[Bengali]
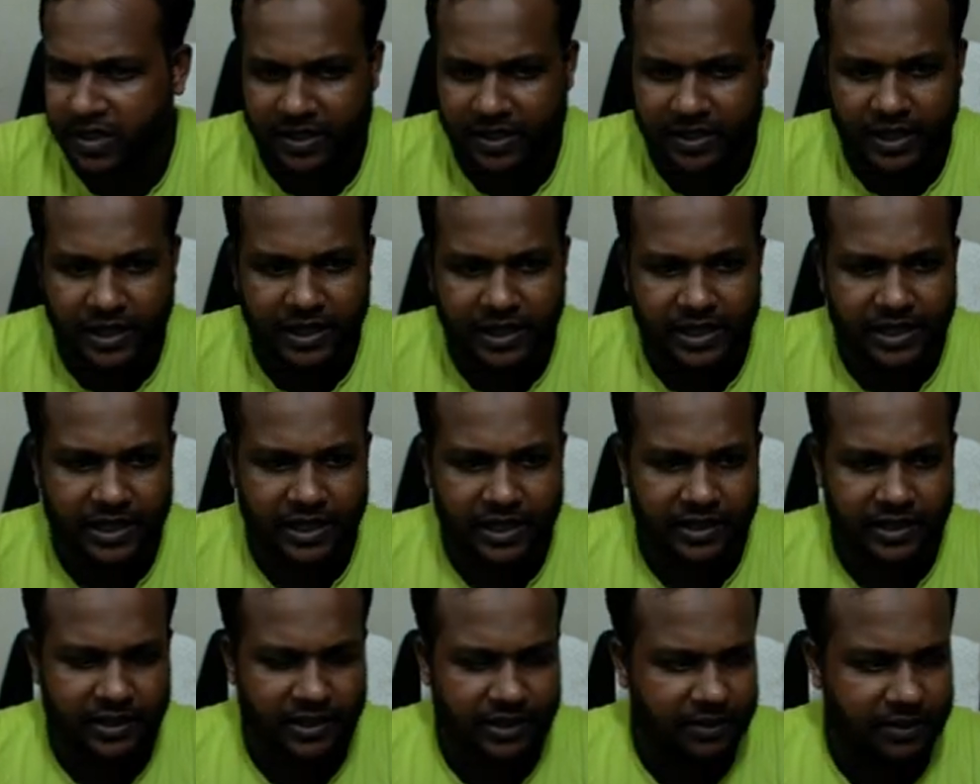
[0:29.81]
একটা
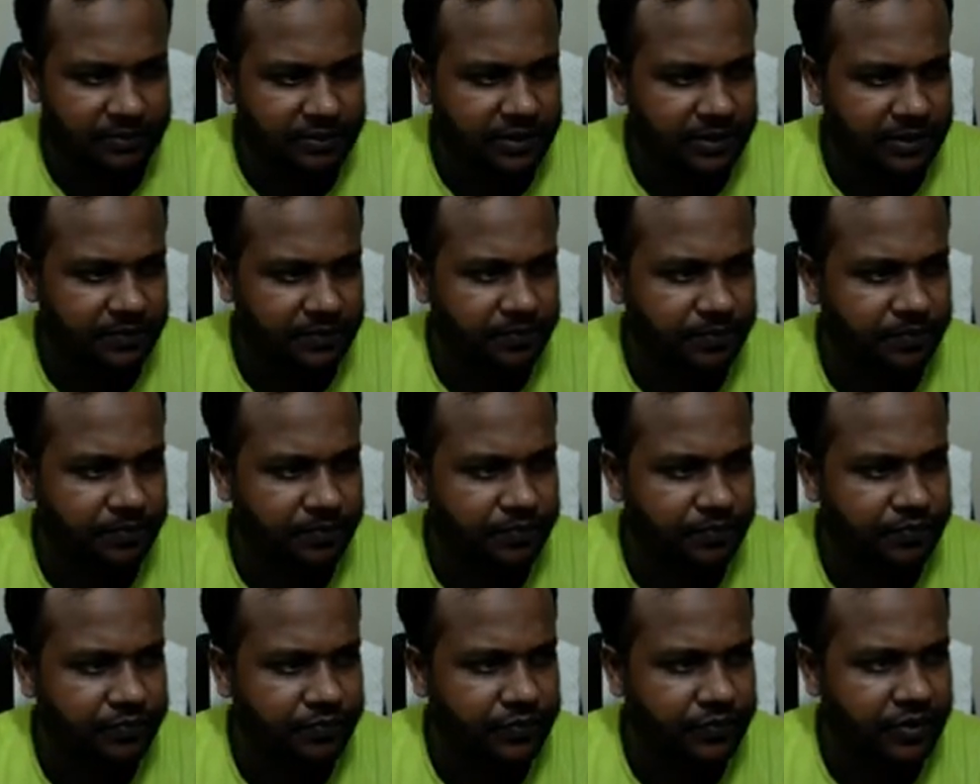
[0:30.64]
লেখা লিখলাম হ্যাঁ
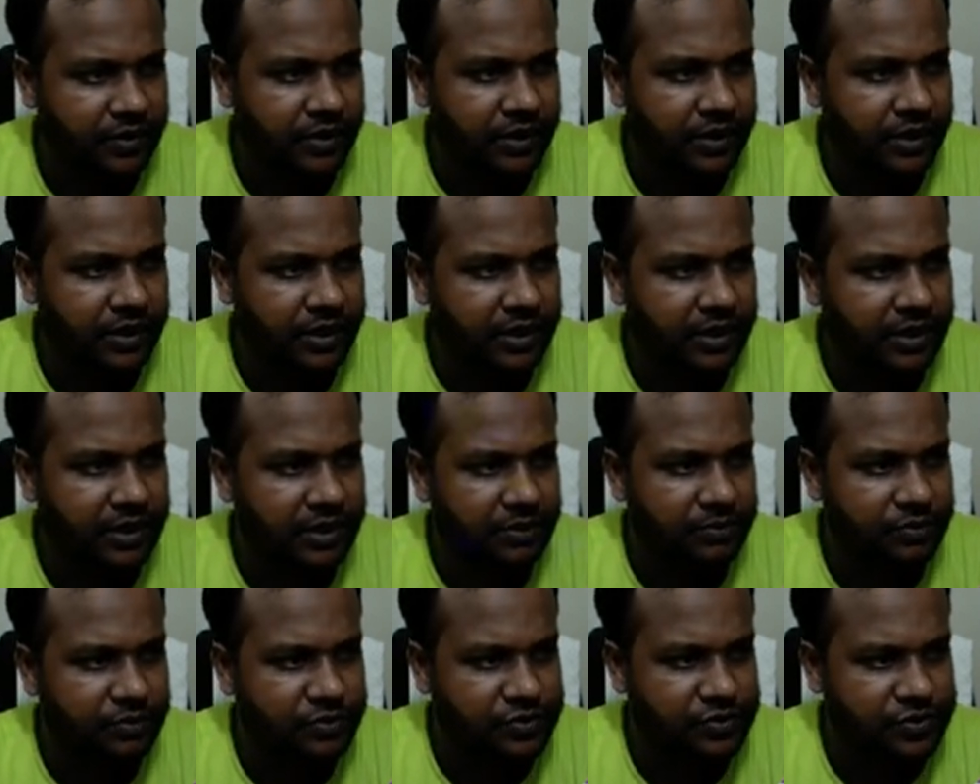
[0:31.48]
লিখে
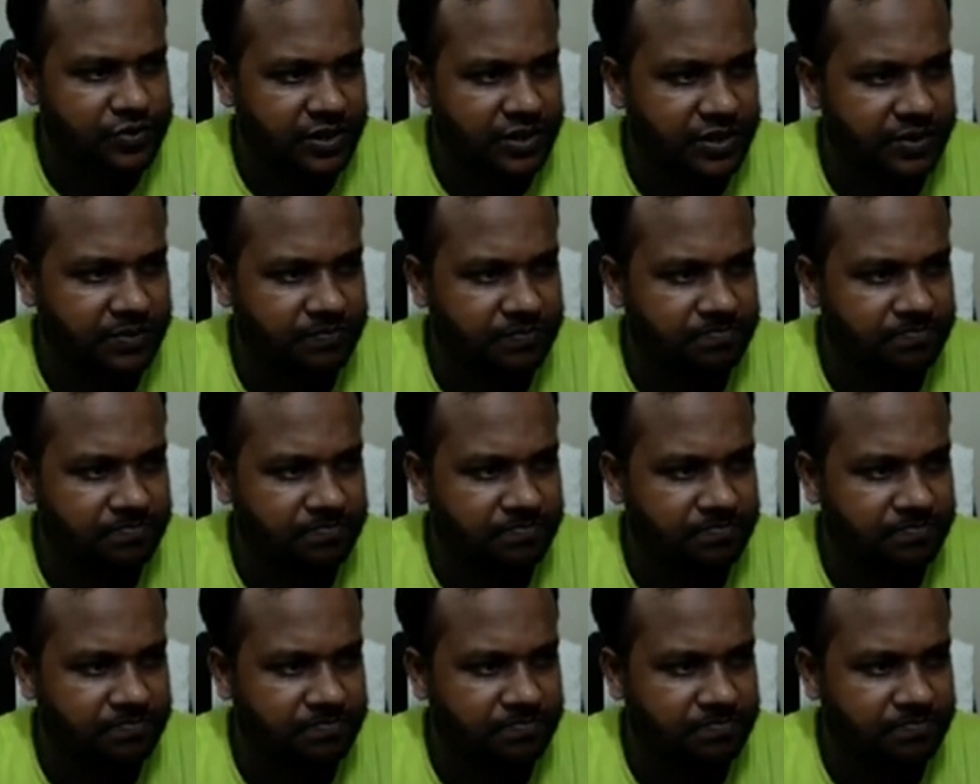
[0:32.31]
লিখলাম হচ্ছে